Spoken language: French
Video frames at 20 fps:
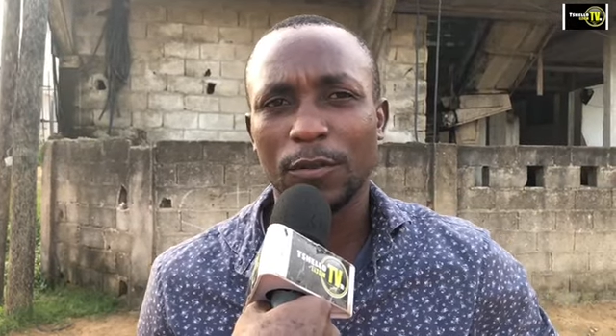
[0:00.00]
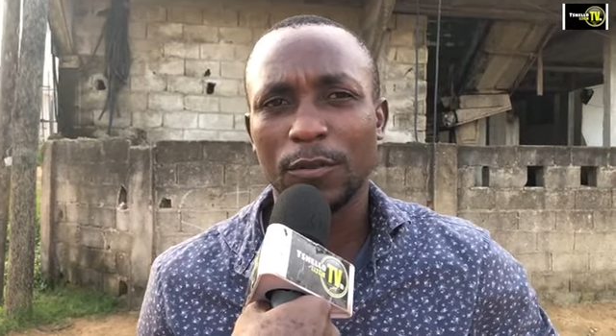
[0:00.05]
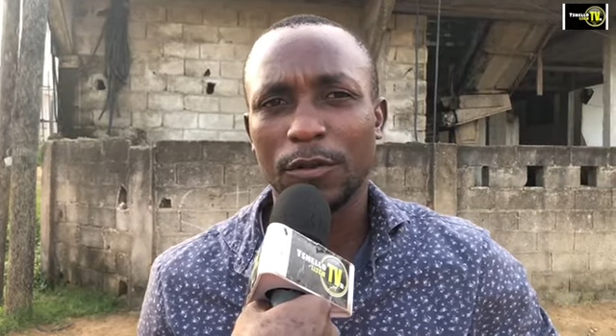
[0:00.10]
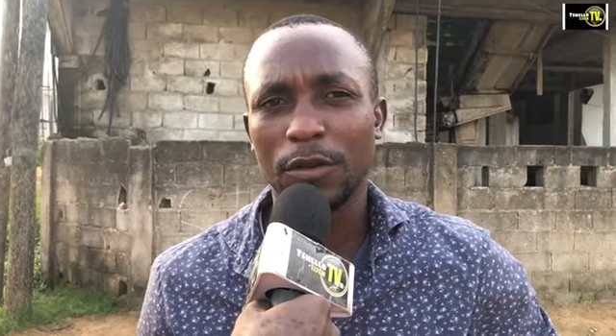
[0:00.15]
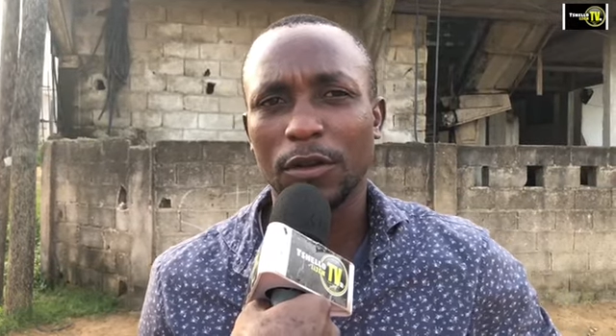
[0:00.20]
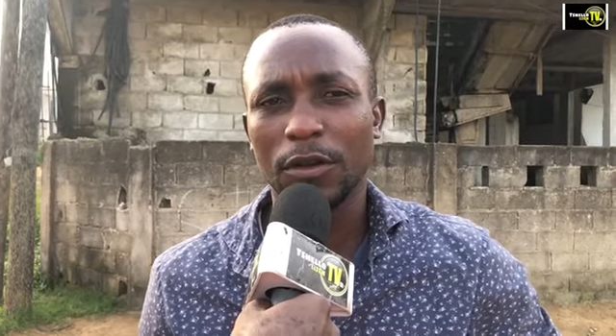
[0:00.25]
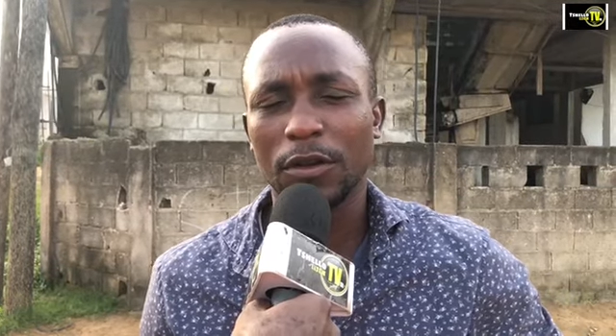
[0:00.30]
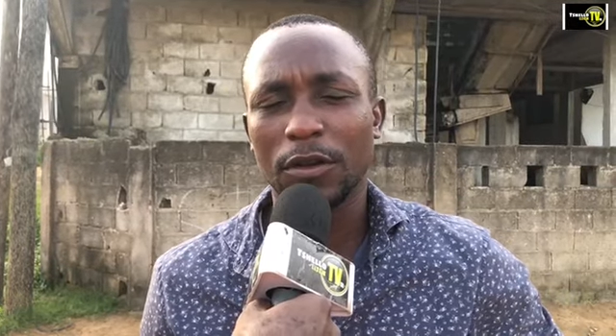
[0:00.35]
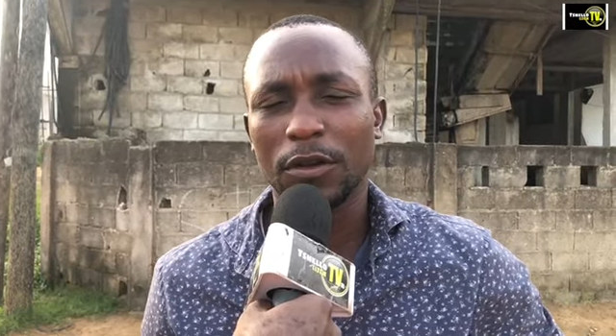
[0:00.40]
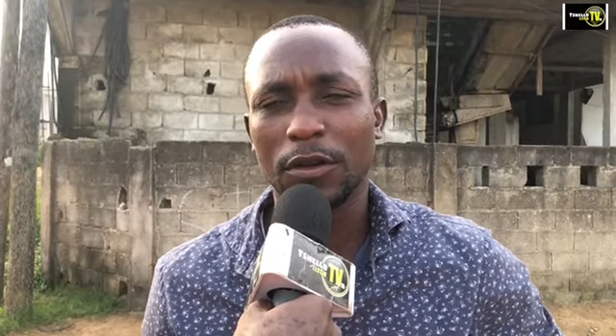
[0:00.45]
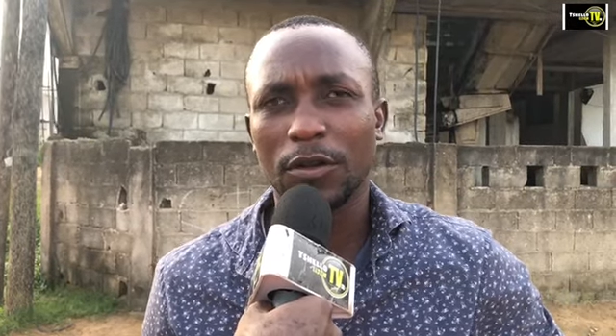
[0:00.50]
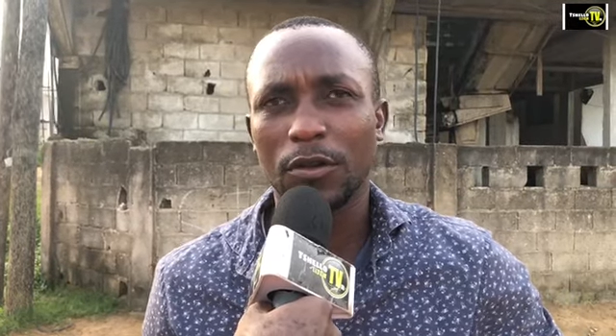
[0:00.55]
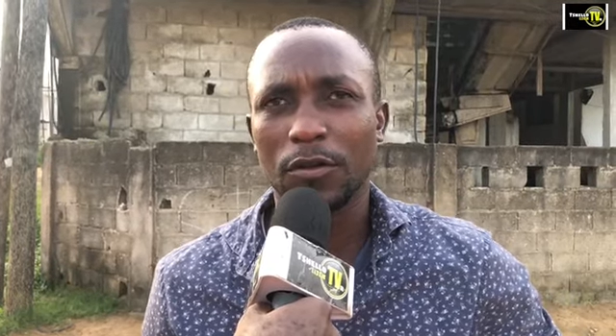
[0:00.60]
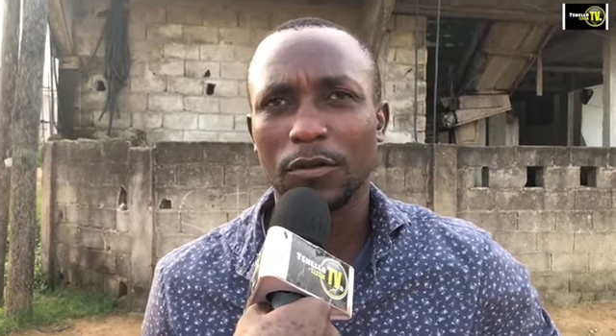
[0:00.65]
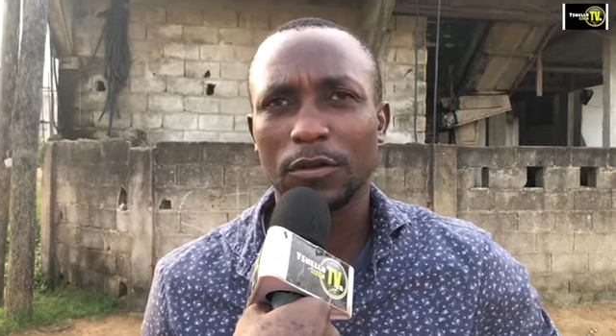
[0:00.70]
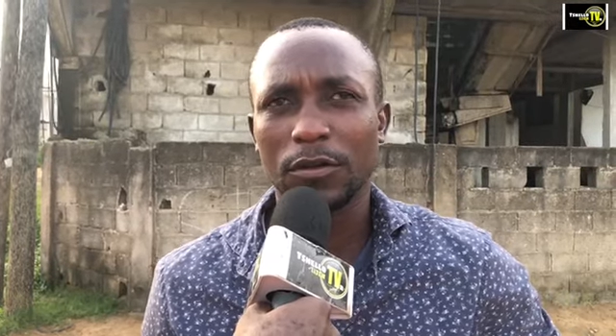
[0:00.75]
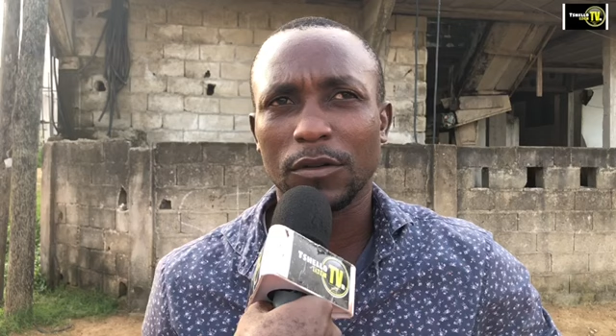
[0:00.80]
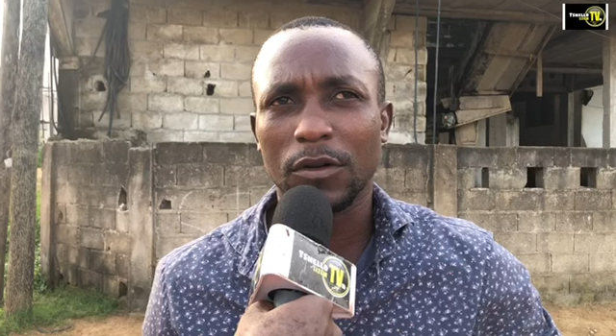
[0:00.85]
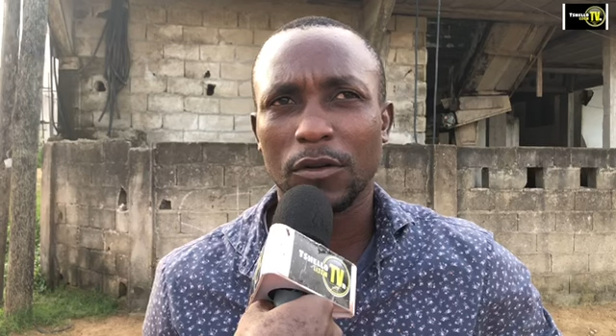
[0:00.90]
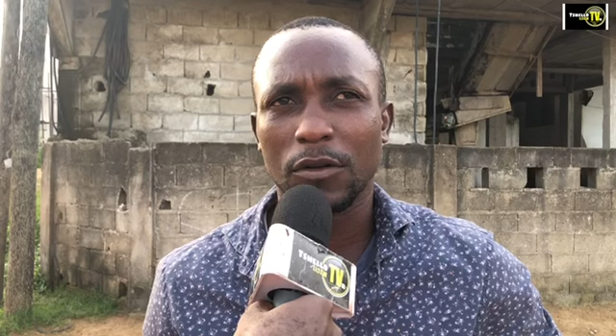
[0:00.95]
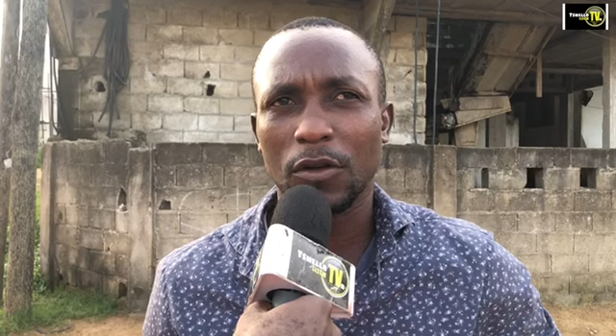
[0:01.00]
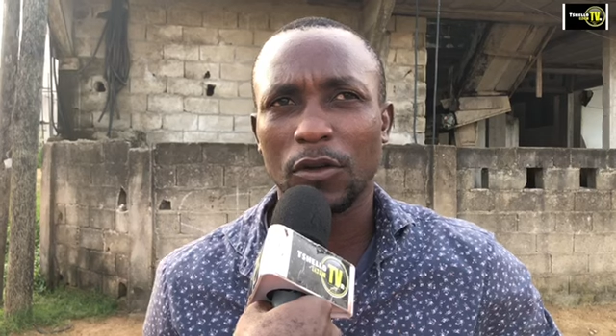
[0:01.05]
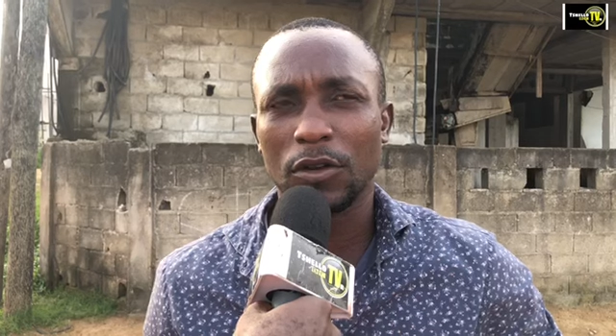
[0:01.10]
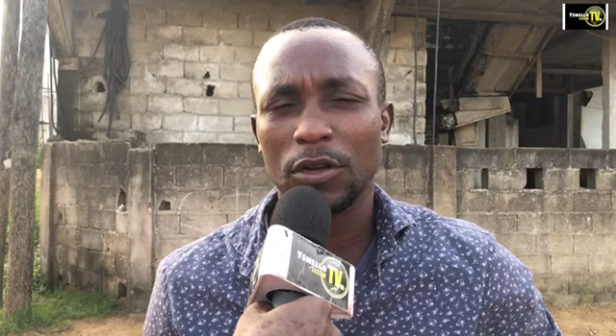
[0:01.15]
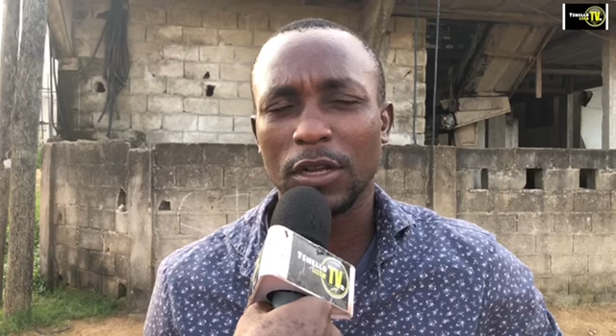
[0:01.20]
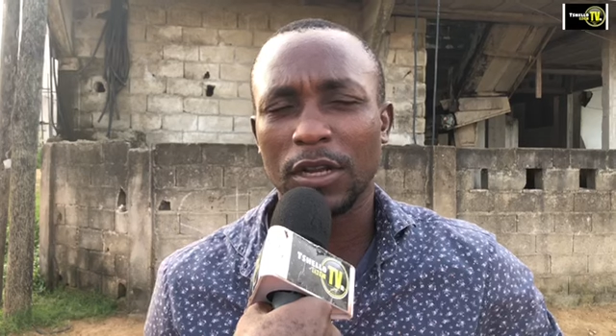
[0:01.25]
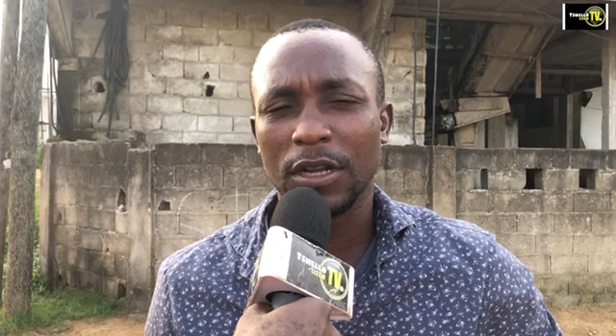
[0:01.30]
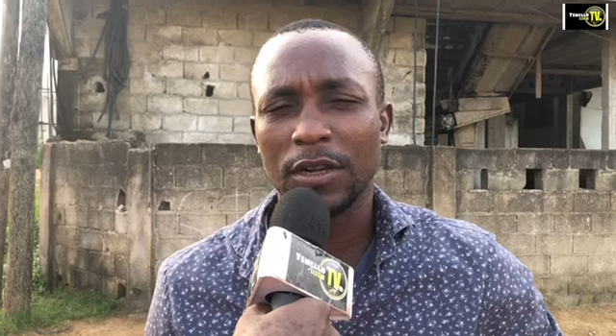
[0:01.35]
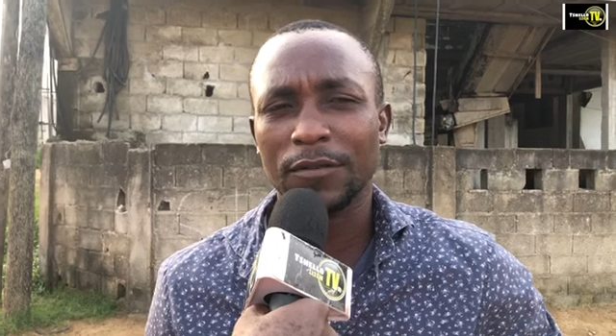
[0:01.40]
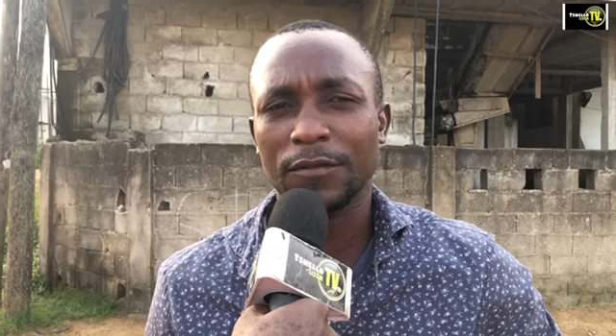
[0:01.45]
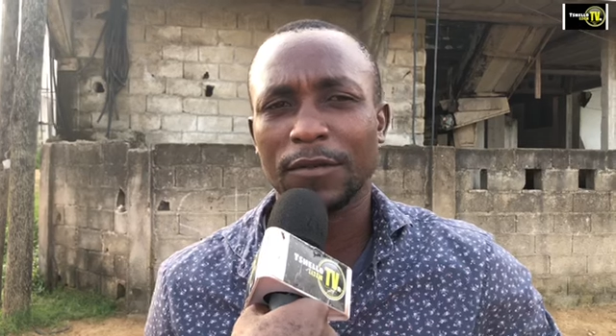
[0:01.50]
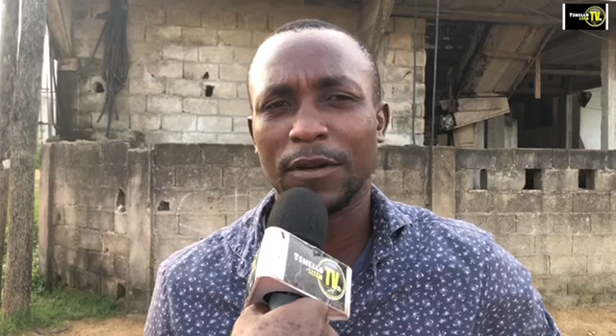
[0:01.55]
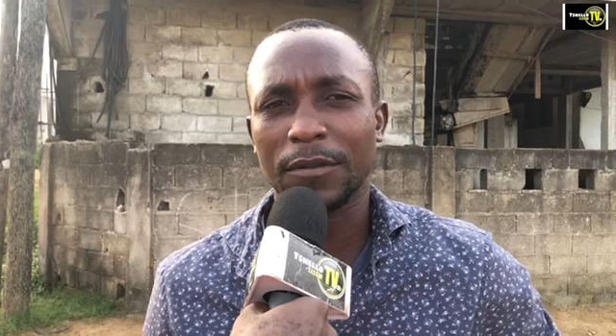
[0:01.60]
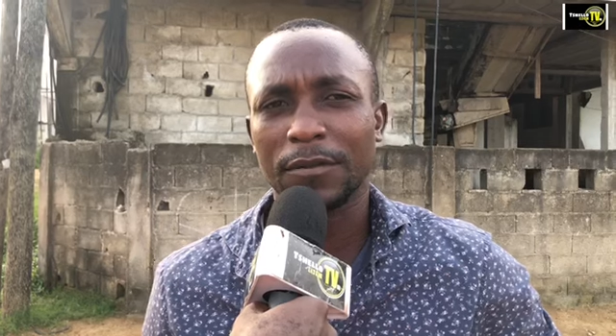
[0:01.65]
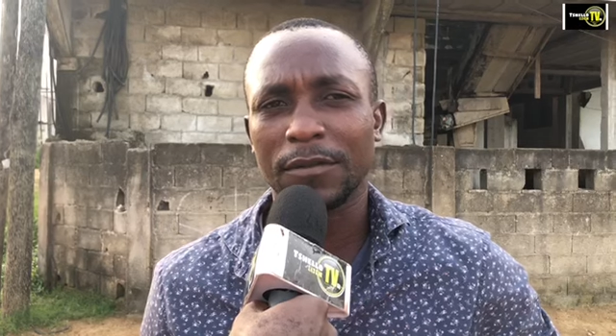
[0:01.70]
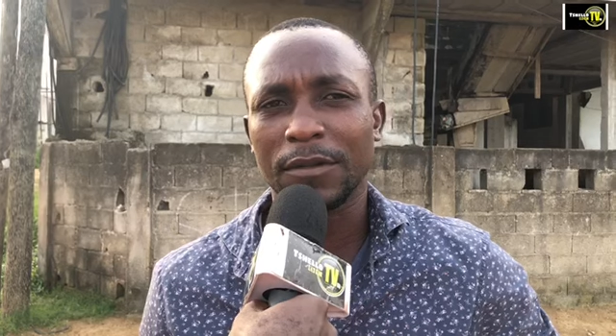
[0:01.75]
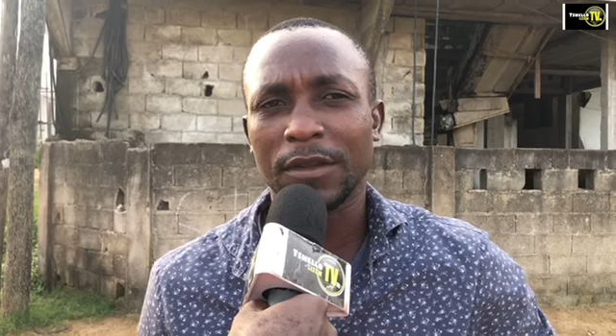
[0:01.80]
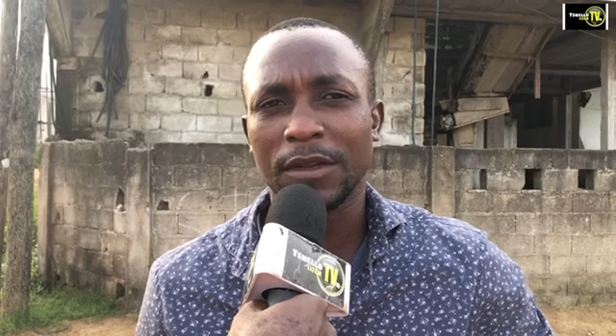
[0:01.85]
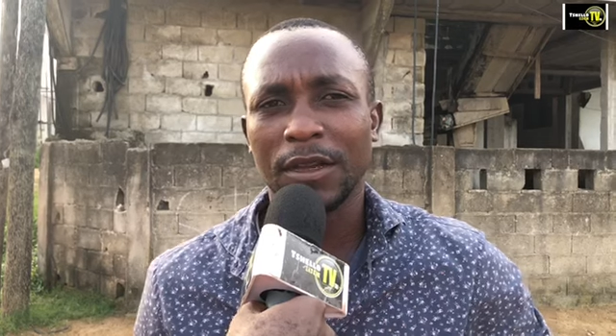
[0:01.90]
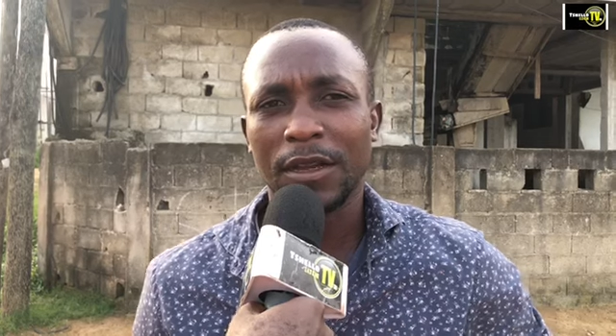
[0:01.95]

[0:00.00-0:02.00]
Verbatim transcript: peut conquérir une femme.